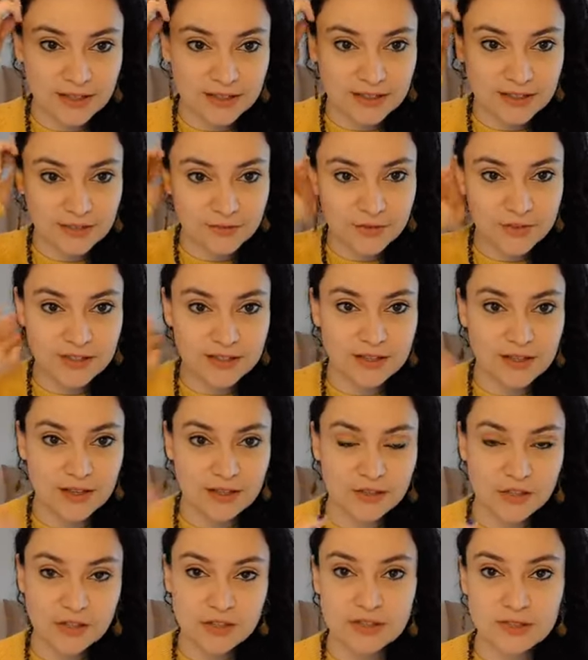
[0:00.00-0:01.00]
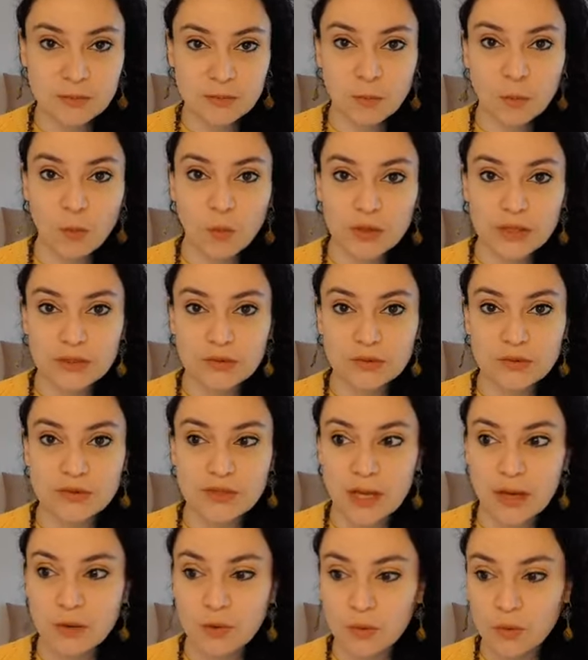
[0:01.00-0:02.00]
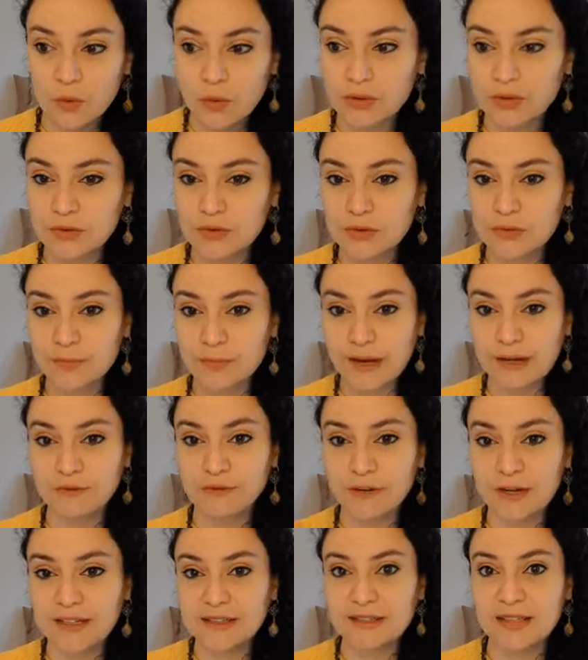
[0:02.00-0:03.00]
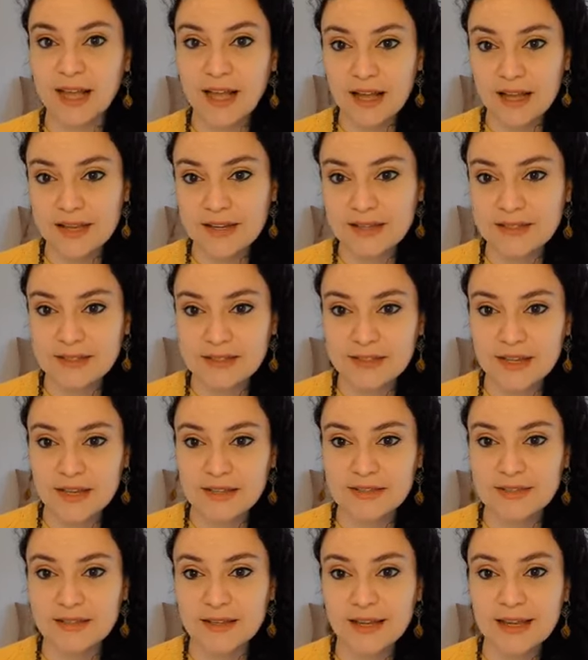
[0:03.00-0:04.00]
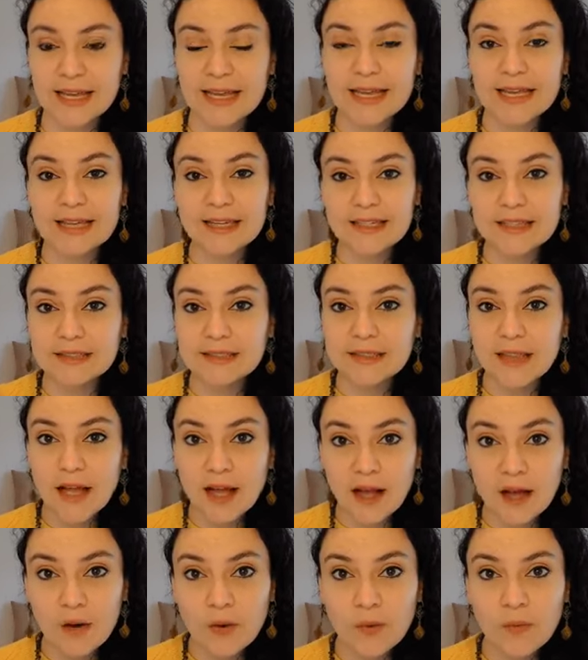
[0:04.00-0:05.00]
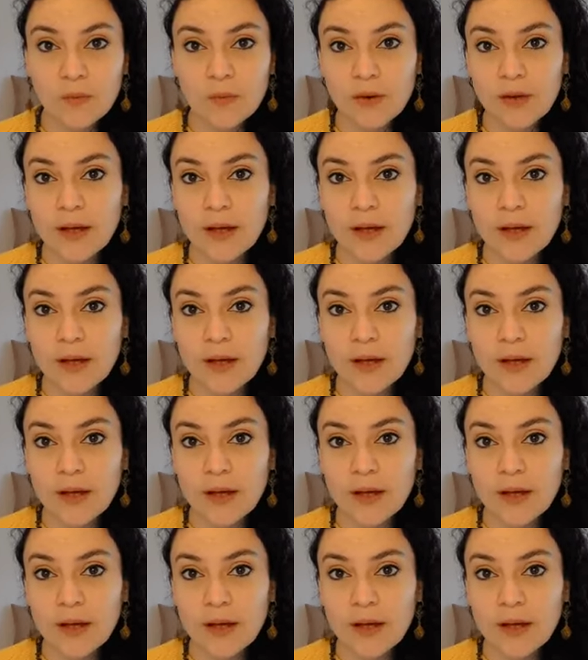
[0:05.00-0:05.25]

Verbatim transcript: Né? Você, a gente se mune dos recursos para enfrentar a resistência e não